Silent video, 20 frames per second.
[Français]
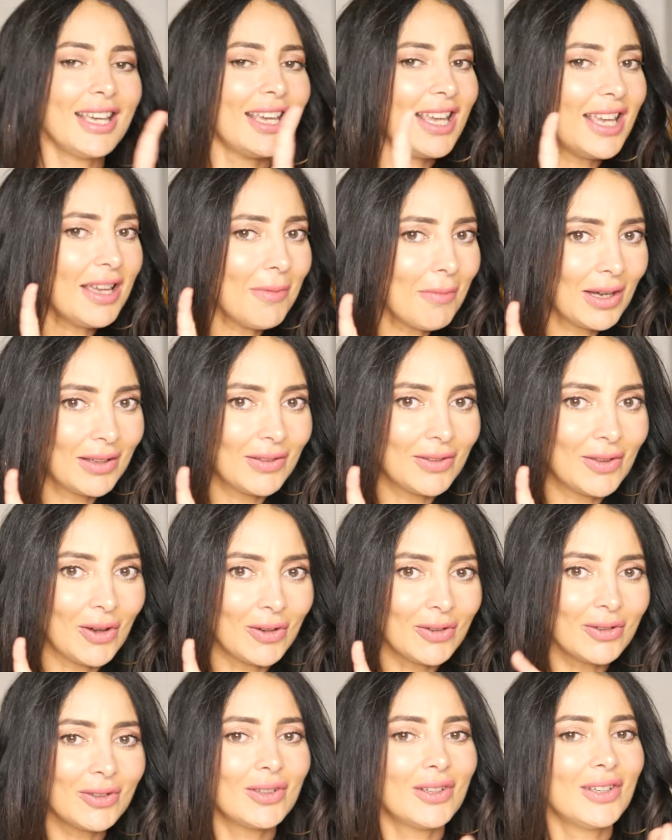Et
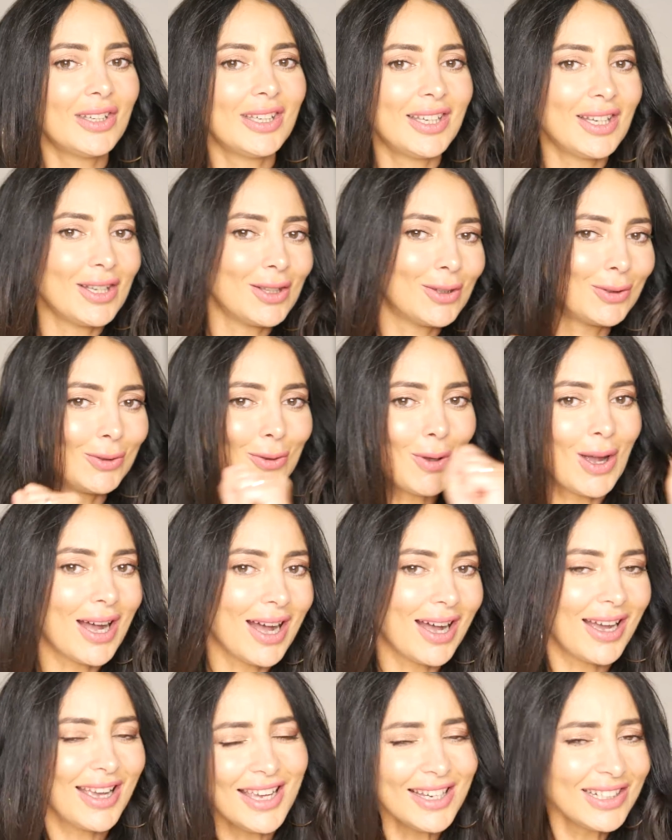maintenant, que tu
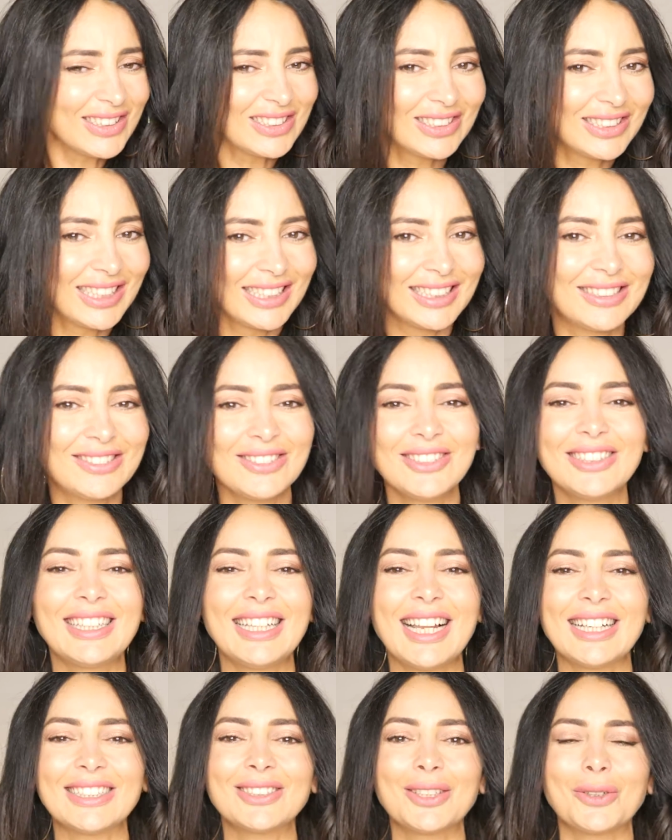as écouté
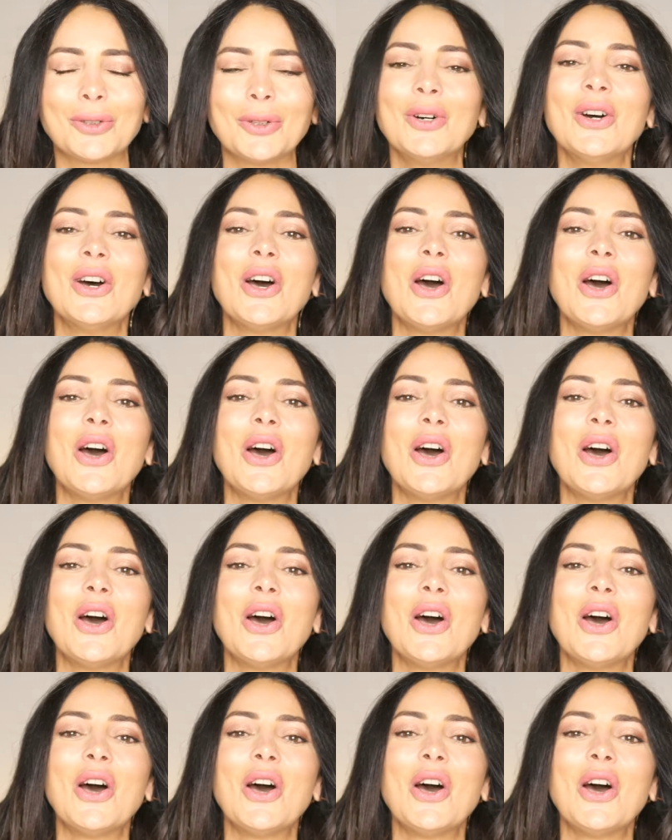toute l'intro,